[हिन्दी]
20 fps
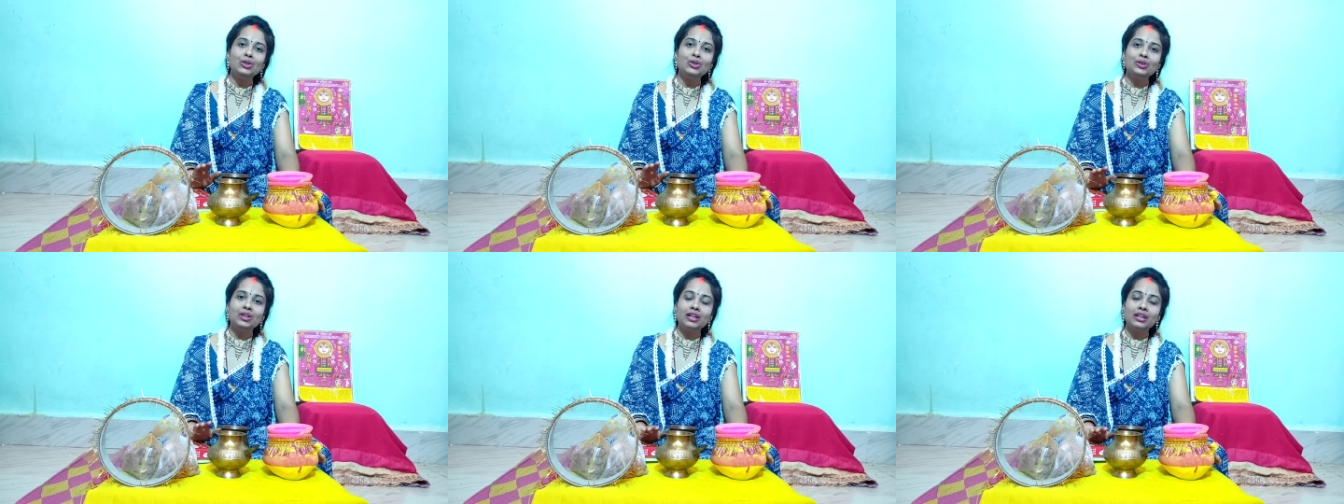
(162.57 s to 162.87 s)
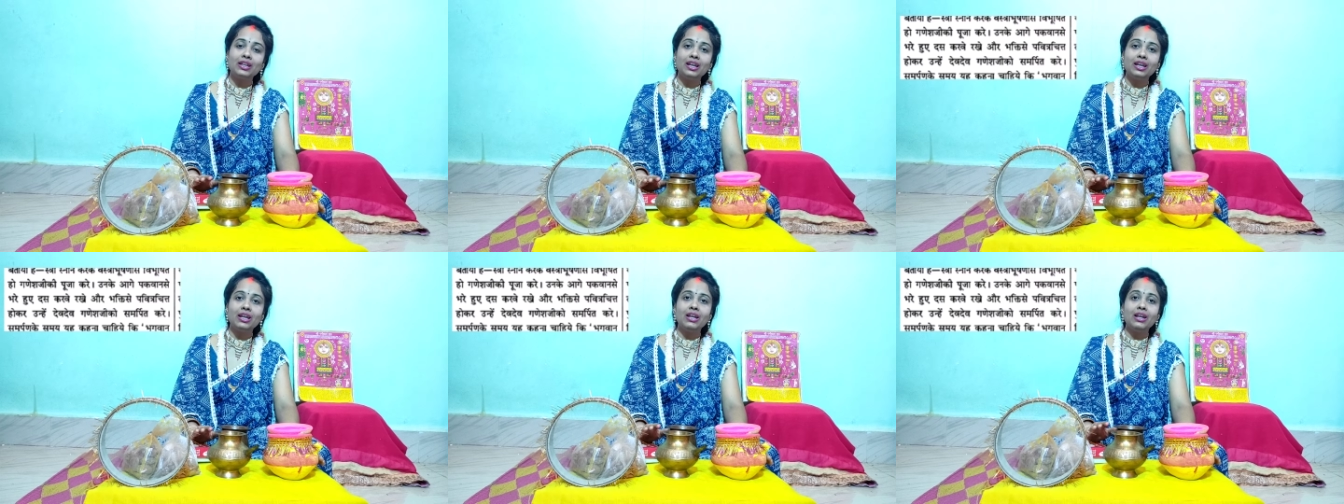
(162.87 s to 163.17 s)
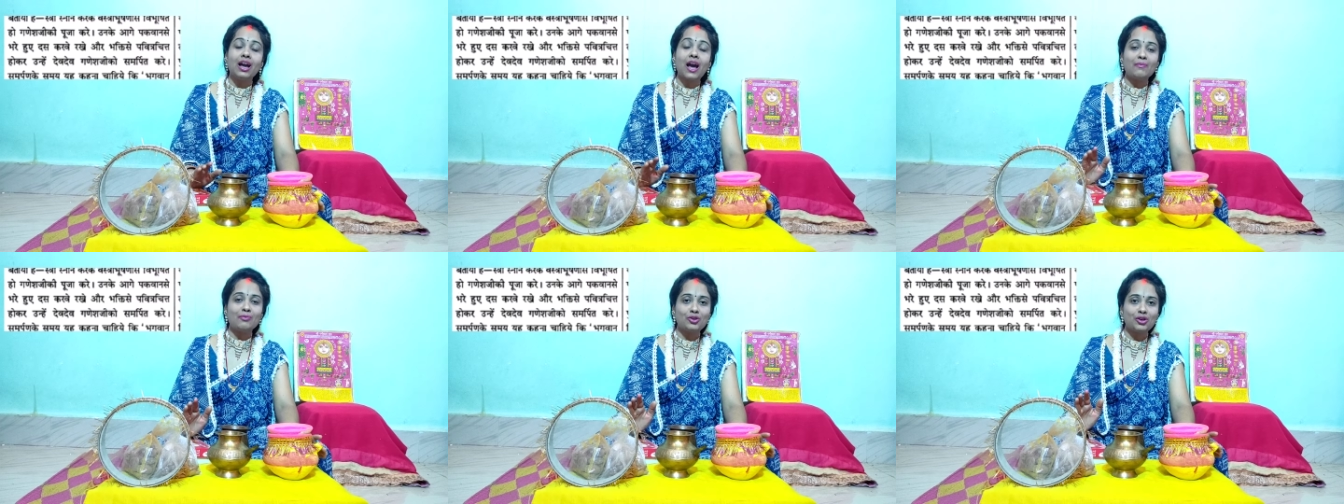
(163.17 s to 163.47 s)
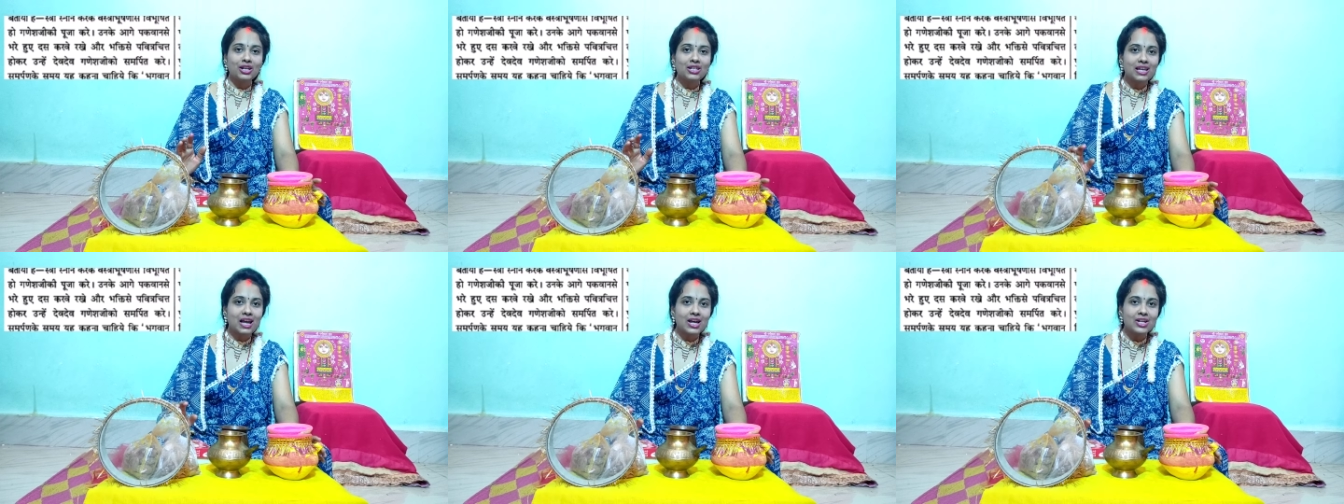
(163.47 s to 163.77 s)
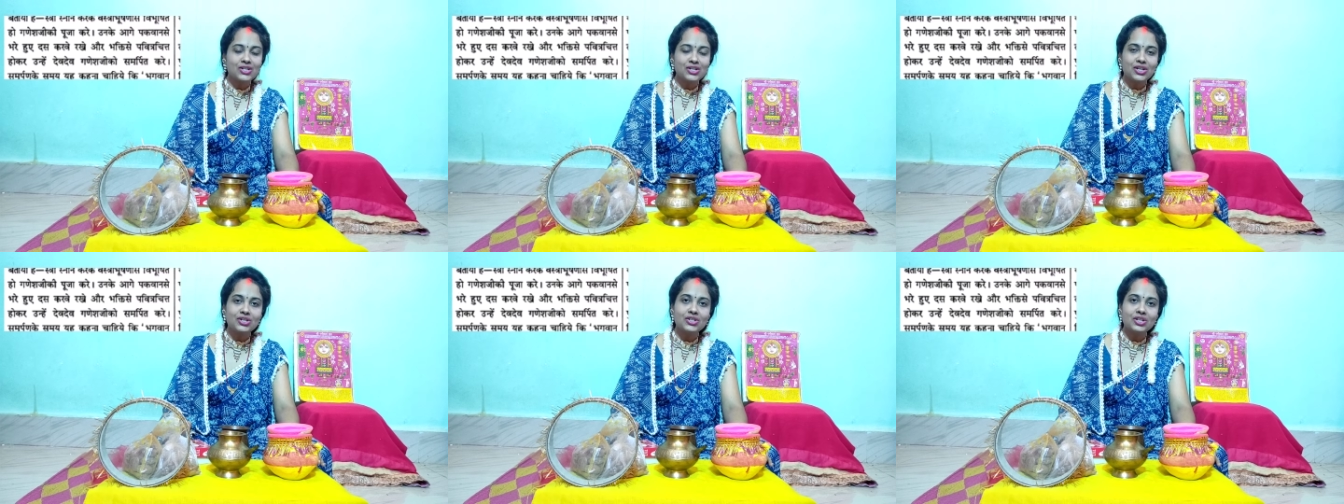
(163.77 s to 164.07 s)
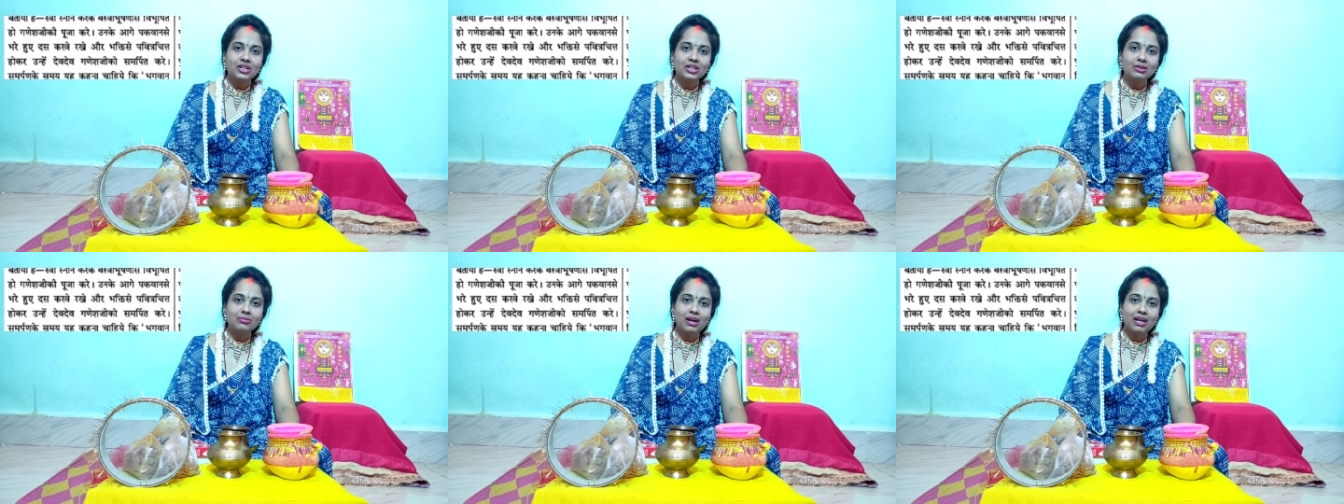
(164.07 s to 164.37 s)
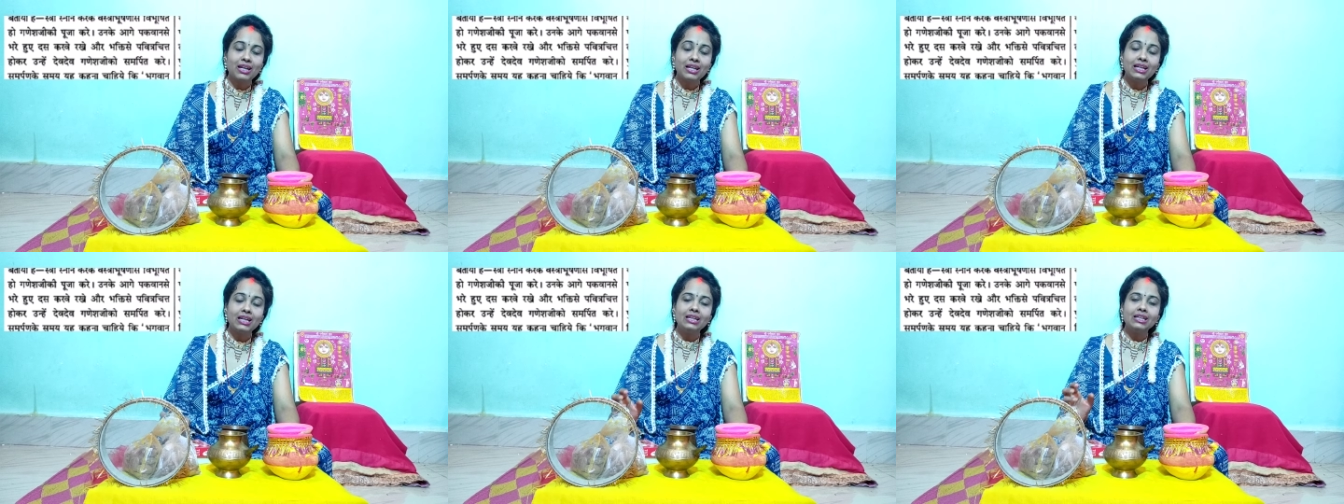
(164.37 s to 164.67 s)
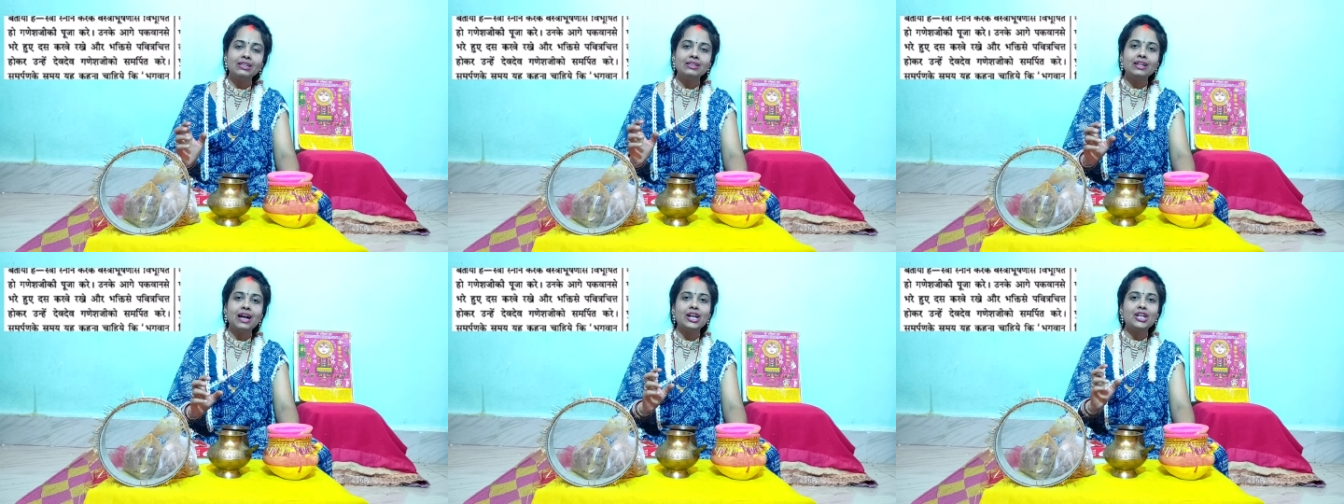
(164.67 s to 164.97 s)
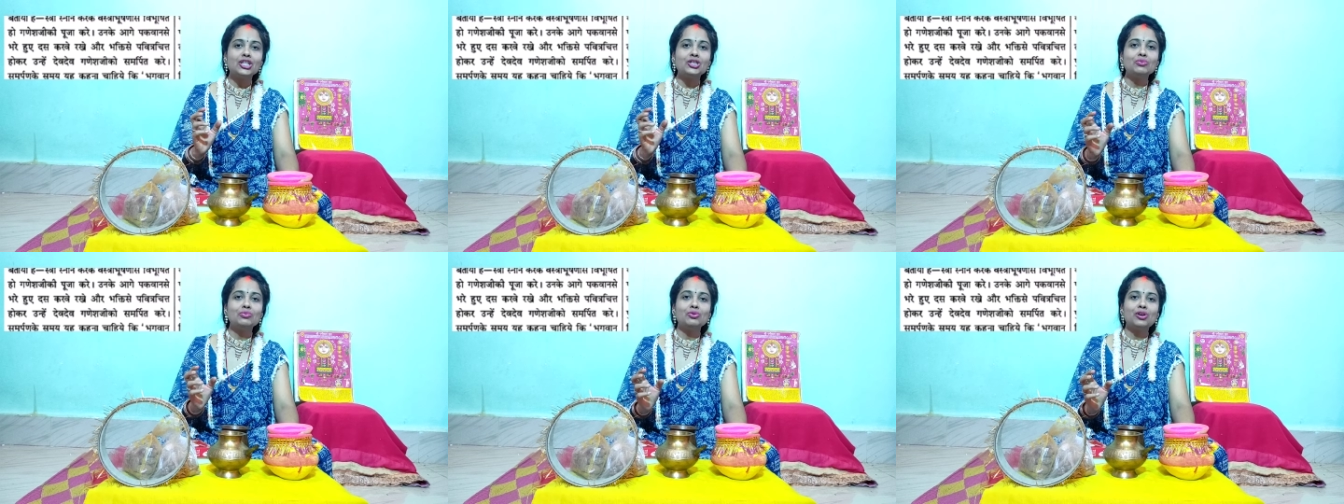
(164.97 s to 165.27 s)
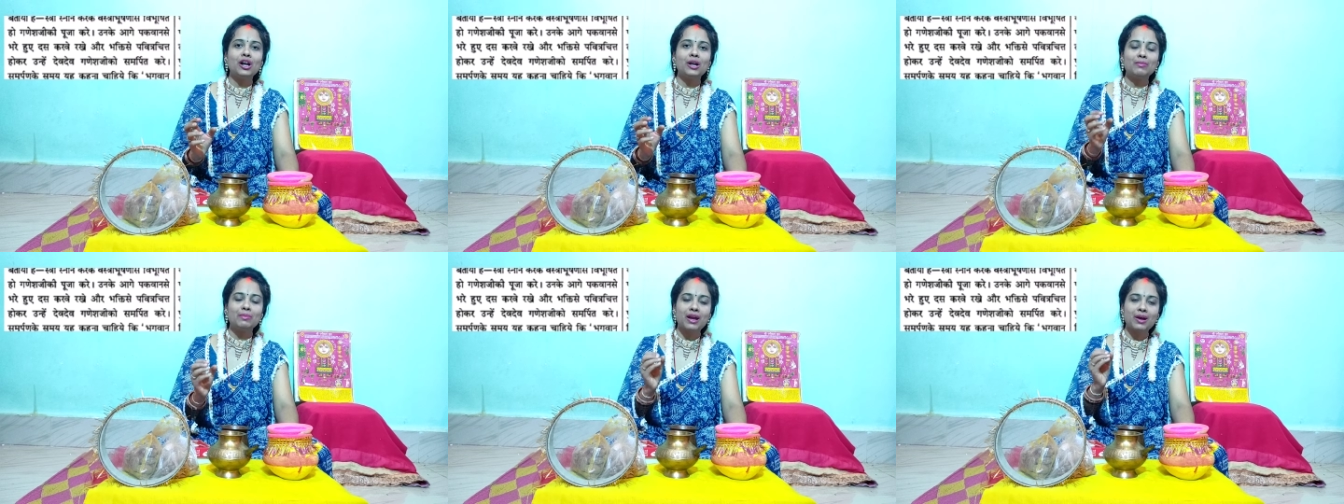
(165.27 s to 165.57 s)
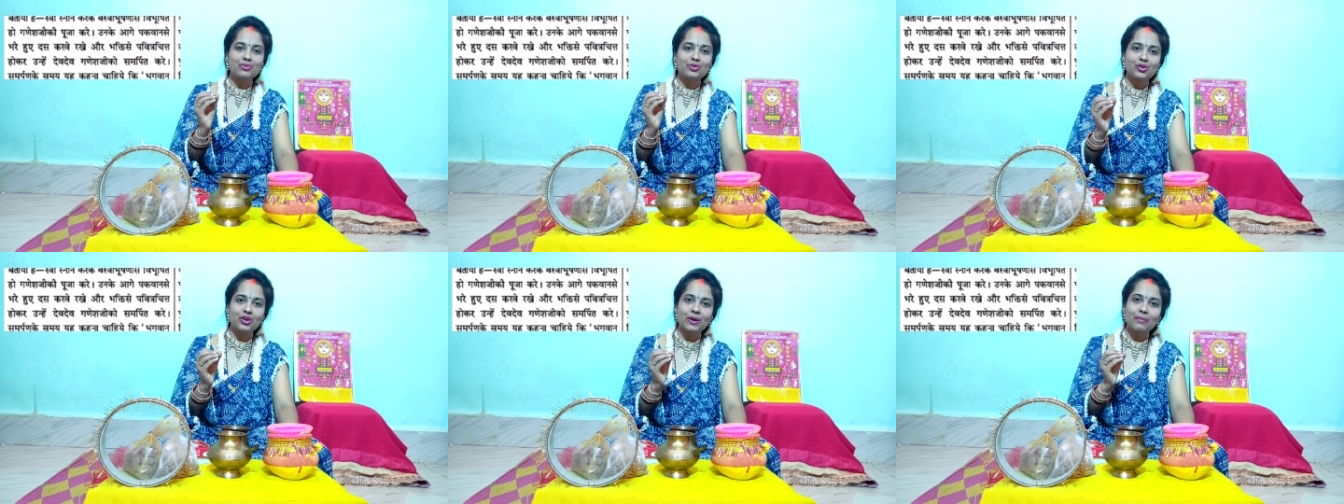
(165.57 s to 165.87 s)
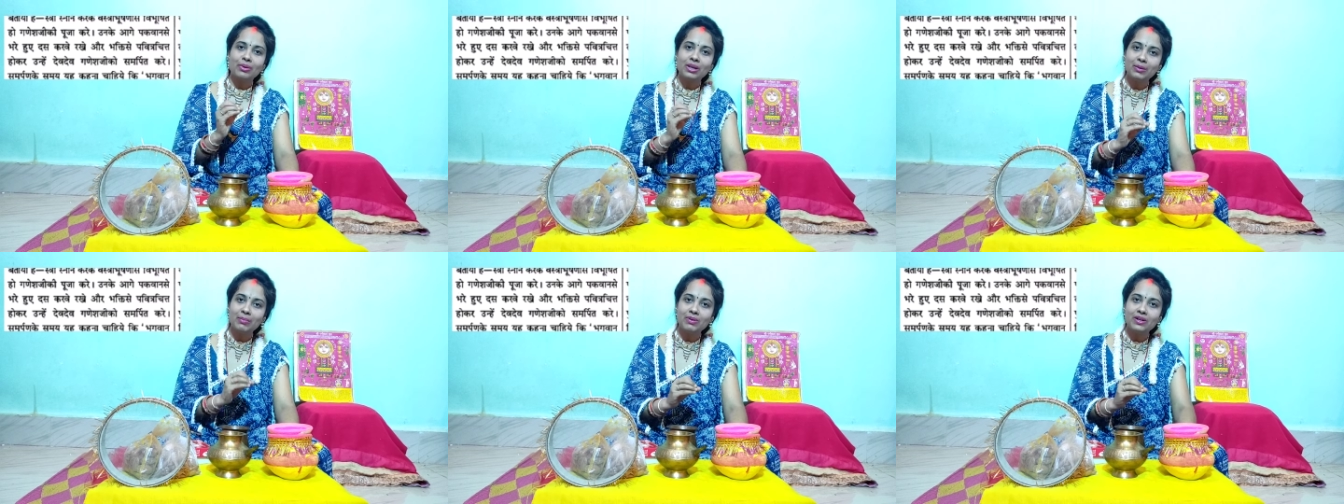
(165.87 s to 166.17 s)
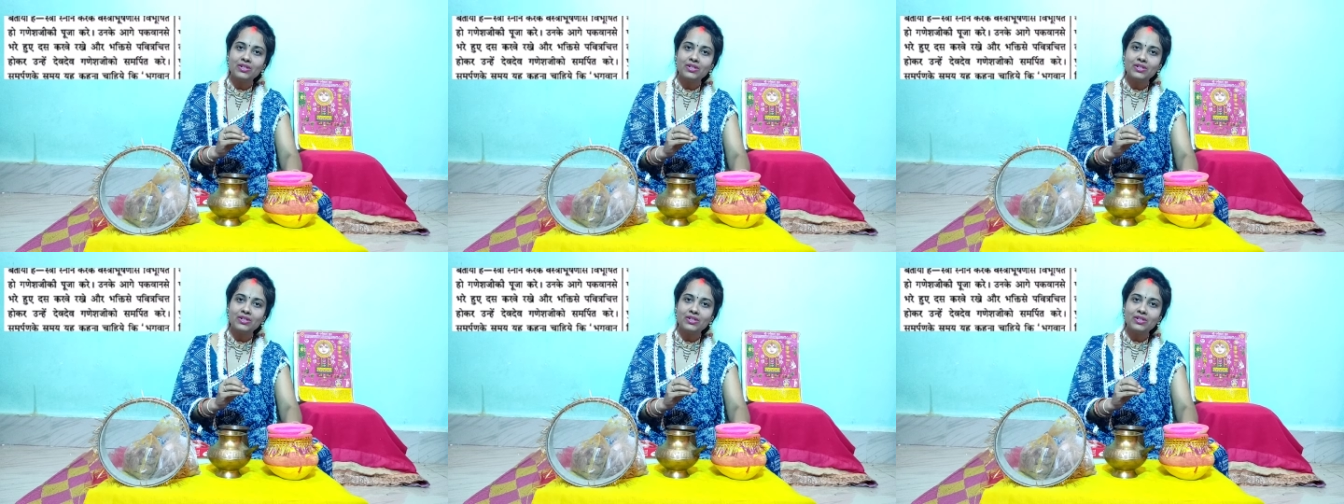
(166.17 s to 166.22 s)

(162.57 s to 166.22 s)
तो देखिए आप थोड़ा सा आश्चर्यचकित मानेंगे लेकिन नारद पुराण में आप स्वयं भी